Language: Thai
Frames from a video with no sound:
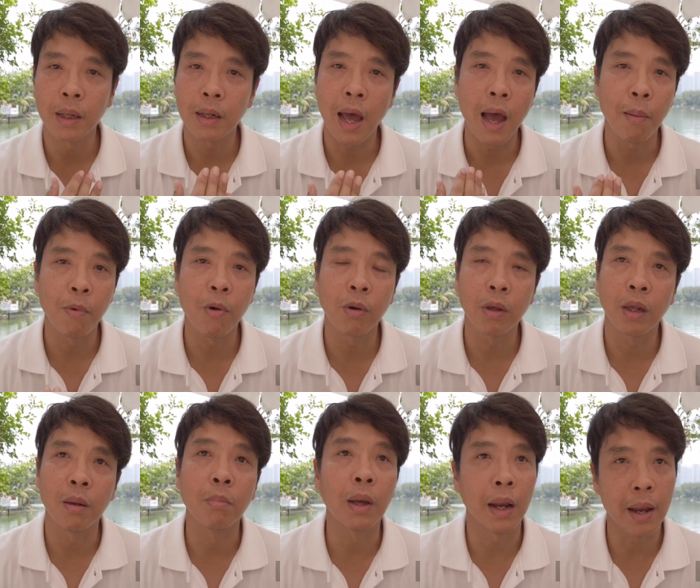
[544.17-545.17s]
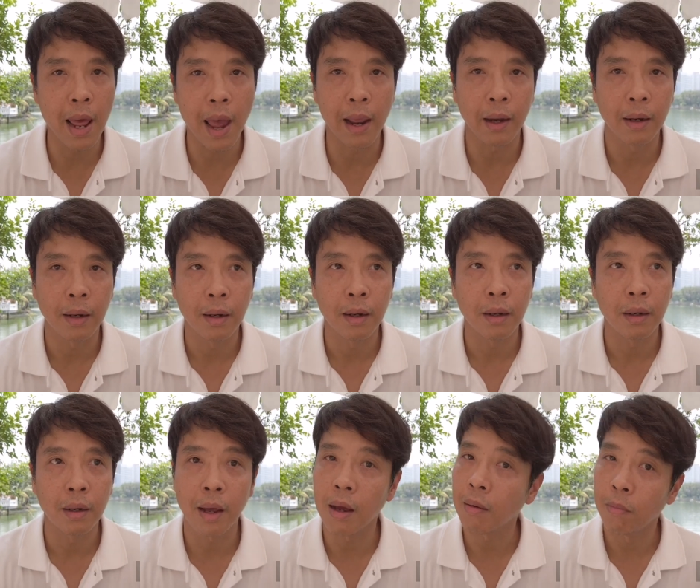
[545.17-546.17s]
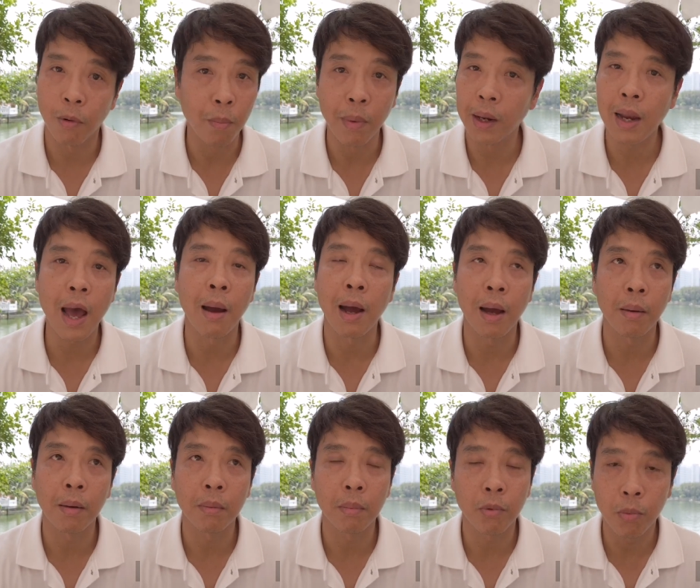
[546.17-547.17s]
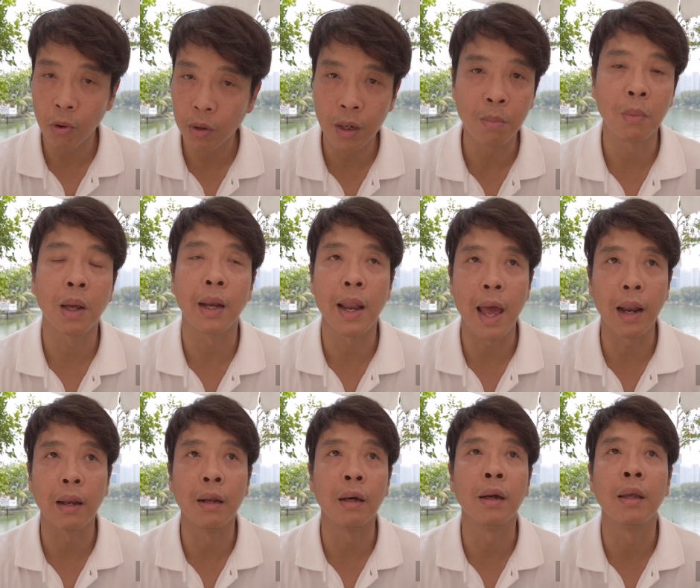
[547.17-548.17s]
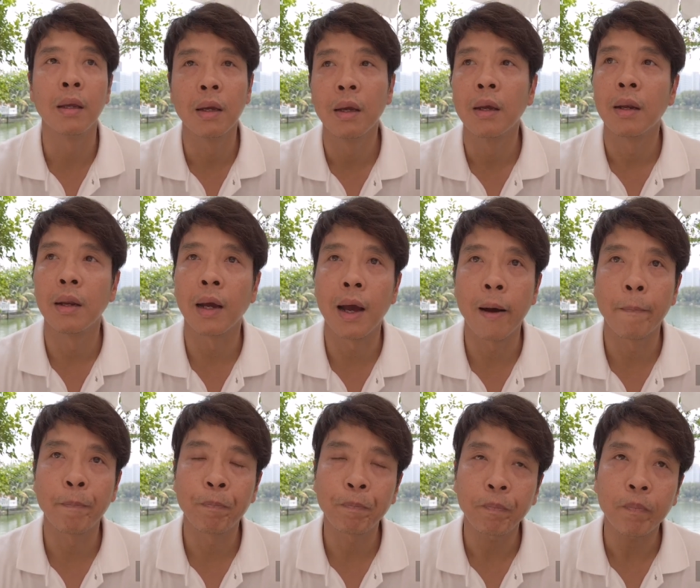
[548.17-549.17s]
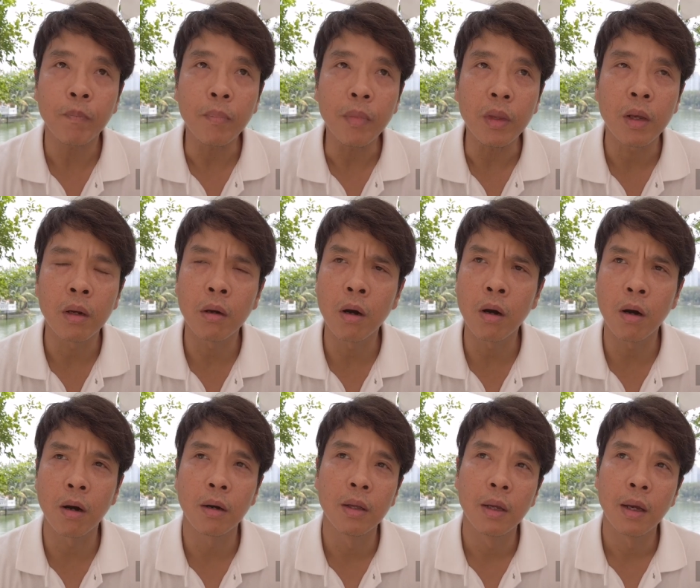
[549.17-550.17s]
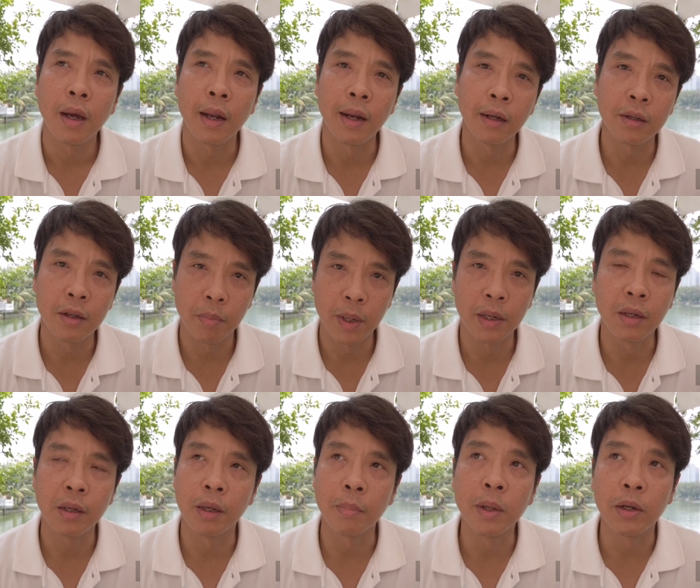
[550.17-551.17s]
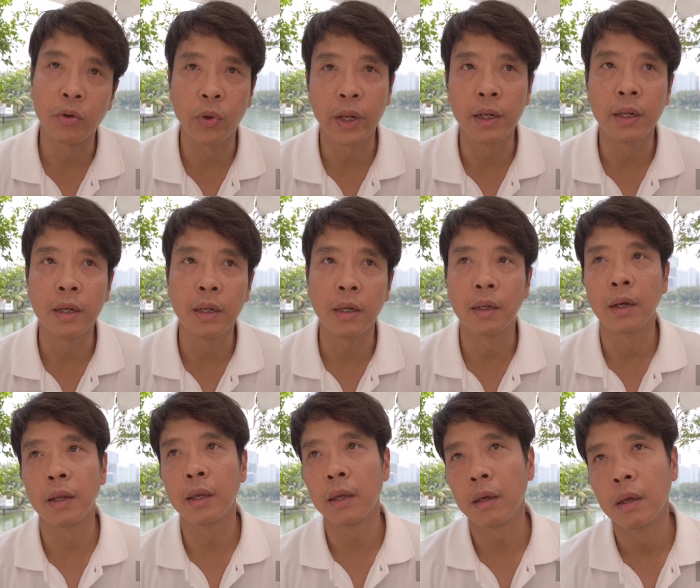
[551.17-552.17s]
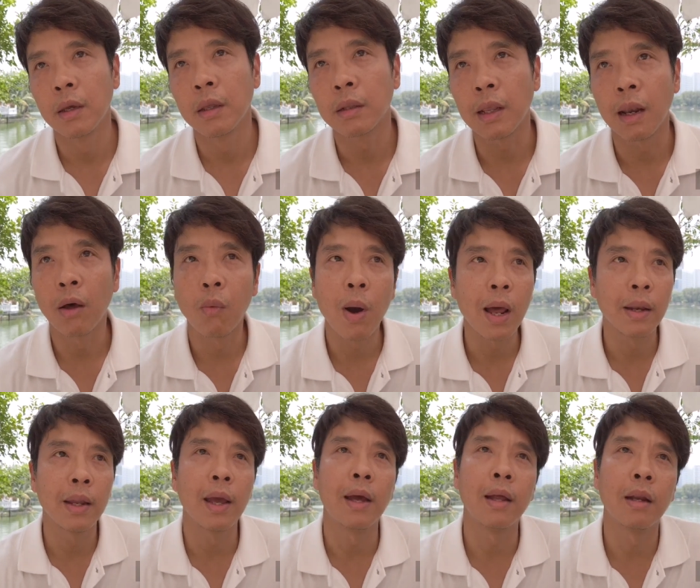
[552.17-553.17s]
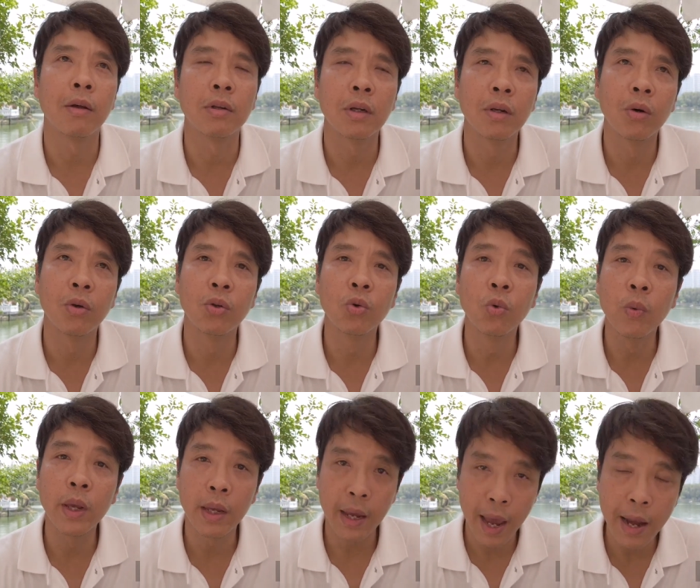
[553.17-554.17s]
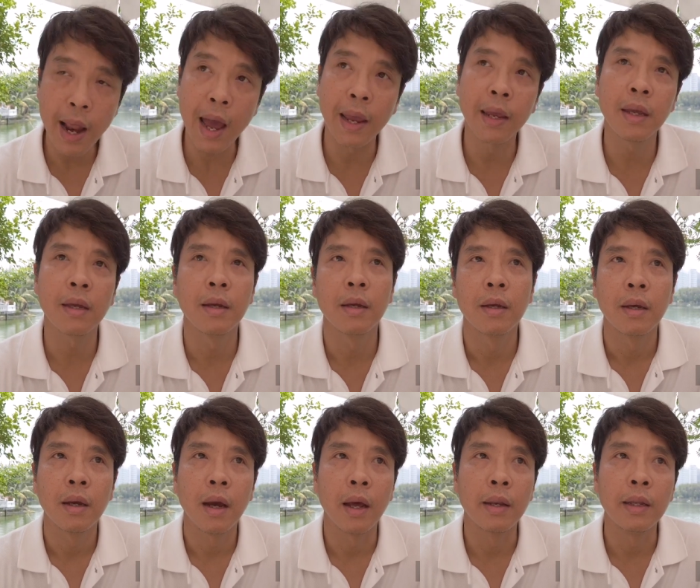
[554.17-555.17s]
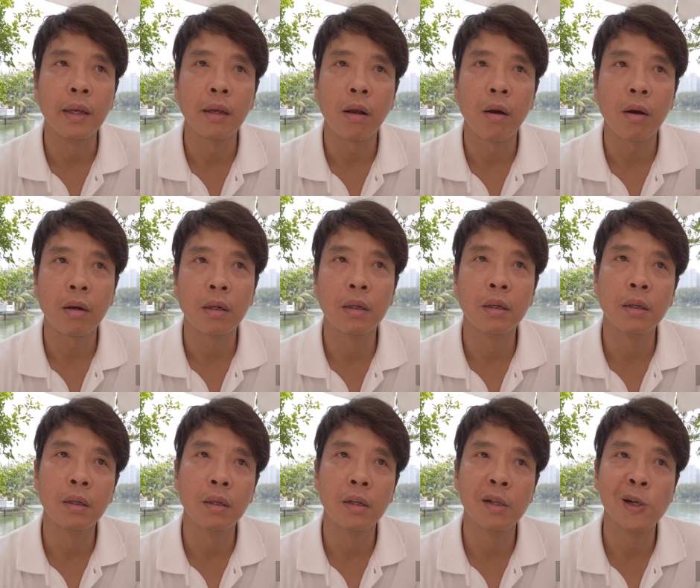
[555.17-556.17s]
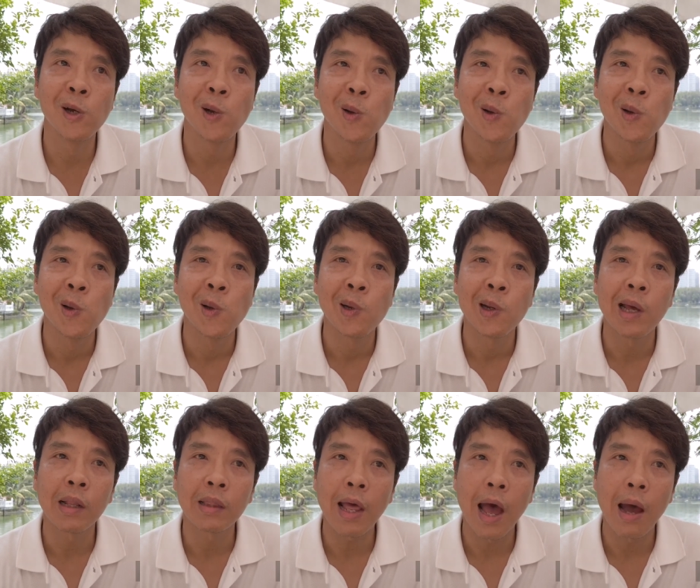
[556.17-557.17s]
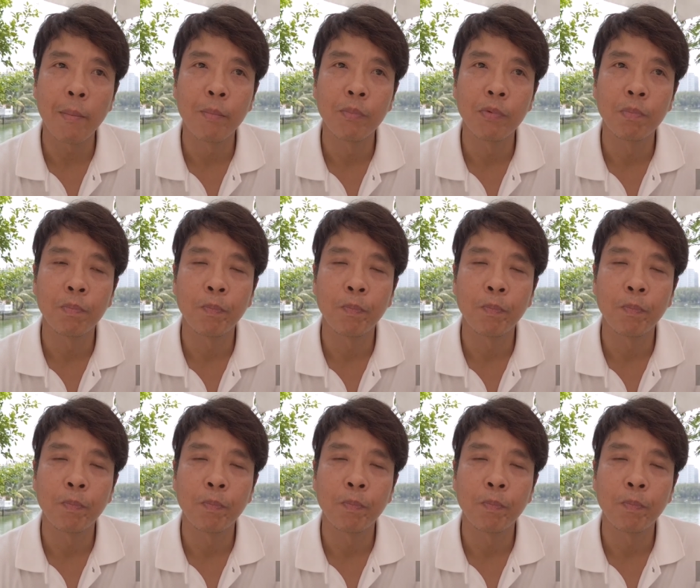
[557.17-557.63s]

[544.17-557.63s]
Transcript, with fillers: ไม่ทาพวกครีมกันแดดนะผมไม่ทาพวกครีมกันแดดเลยนะครับ ก็อันนั้นก็จะเป็นที่เป็นทริคนิดหนึ่งทีนี้แต่ละวันเนี่ยเราจะโดน UV แค่ไหน อันนี้ก็คือถ้าตาม